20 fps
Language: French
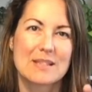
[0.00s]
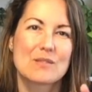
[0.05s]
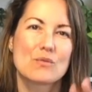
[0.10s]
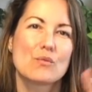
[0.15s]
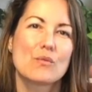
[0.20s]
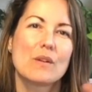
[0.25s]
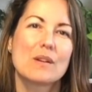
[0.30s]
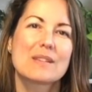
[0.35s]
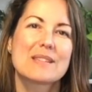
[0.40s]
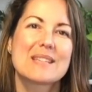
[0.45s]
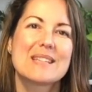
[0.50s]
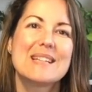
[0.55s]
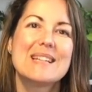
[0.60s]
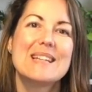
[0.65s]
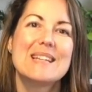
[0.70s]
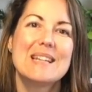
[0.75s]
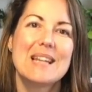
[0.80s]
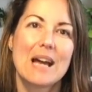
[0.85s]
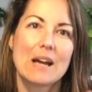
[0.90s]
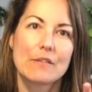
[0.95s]
Souvent, c'est
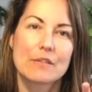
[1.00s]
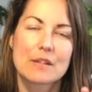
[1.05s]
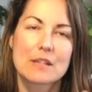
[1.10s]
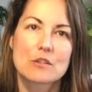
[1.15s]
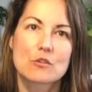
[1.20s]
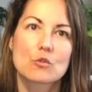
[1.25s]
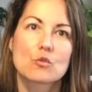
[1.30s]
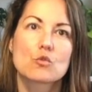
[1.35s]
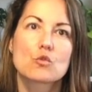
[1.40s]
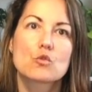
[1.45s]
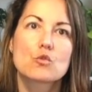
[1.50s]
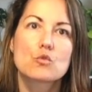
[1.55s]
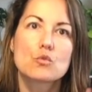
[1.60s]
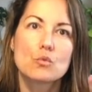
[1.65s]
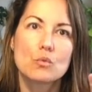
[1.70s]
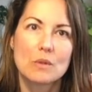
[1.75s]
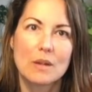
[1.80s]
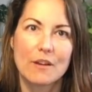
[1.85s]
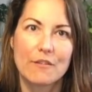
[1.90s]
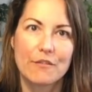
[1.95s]
les larves qui sont
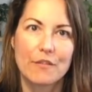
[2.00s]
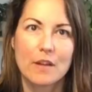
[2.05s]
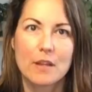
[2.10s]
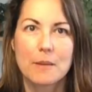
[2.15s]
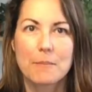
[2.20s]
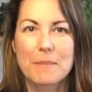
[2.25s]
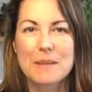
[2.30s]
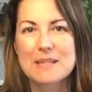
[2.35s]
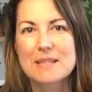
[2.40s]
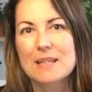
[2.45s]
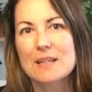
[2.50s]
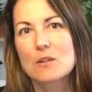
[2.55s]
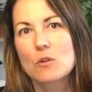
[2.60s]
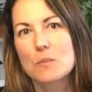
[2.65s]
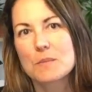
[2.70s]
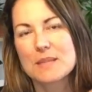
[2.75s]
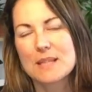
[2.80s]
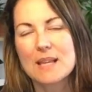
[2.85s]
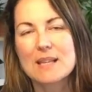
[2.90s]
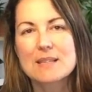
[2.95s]
sous la feuille parce que
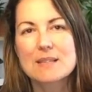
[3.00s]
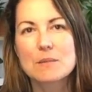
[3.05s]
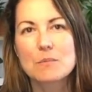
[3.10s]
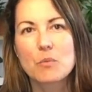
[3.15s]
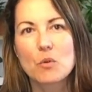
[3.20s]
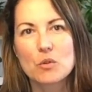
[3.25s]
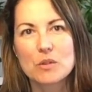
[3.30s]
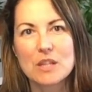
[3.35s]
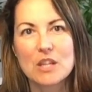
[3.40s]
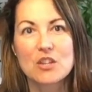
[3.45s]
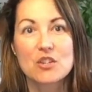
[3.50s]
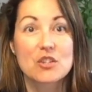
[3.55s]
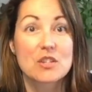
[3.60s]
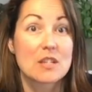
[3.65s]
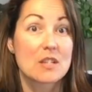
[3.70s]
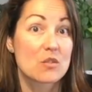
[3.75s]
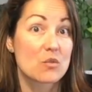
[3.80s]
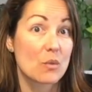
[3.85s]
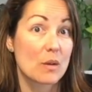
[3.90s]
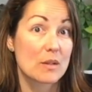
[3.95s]
comme ça, elles se protègent
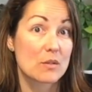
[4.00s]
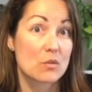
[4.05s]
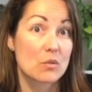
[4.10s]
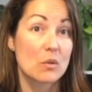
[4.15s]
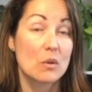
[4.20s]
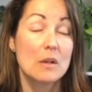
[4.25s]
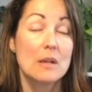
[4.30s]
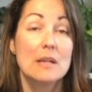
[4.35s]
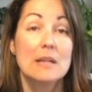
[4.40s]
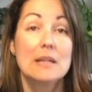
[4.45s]
des oiseaux